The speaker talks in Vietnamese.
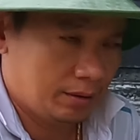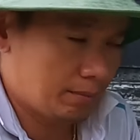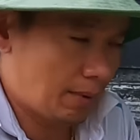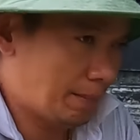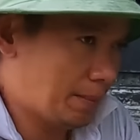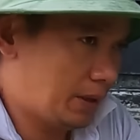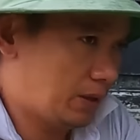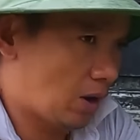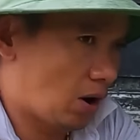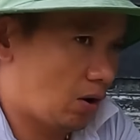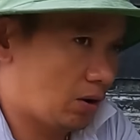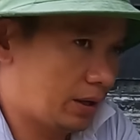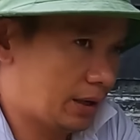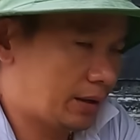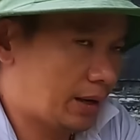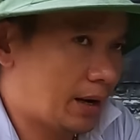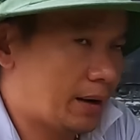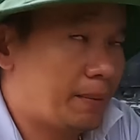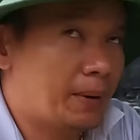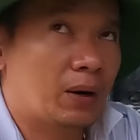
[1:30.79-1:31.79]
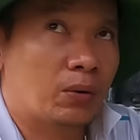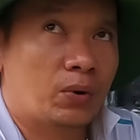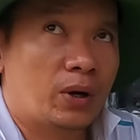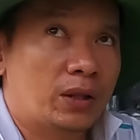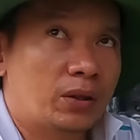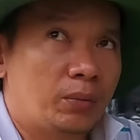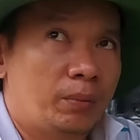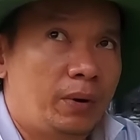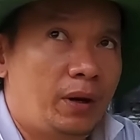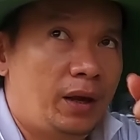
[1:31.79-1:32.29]
Bấm điện thoại nhắn nhắn bắt đầu
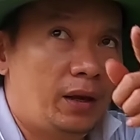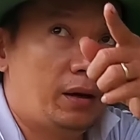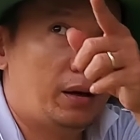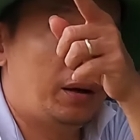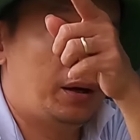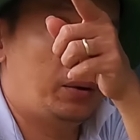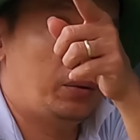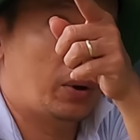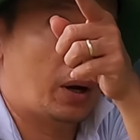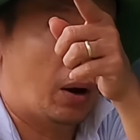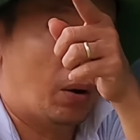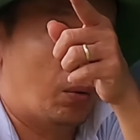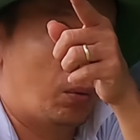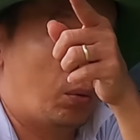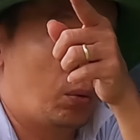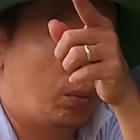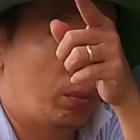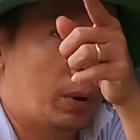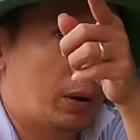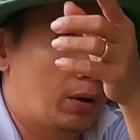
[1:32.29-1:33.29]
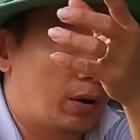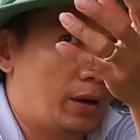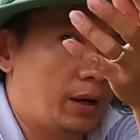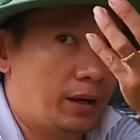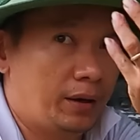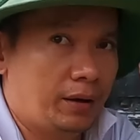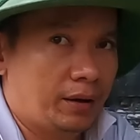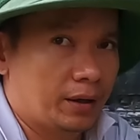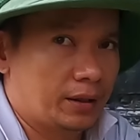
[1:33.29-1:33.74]
cái tôi mới lý cái kiến dấu hậu mà. Ừ. Gọi để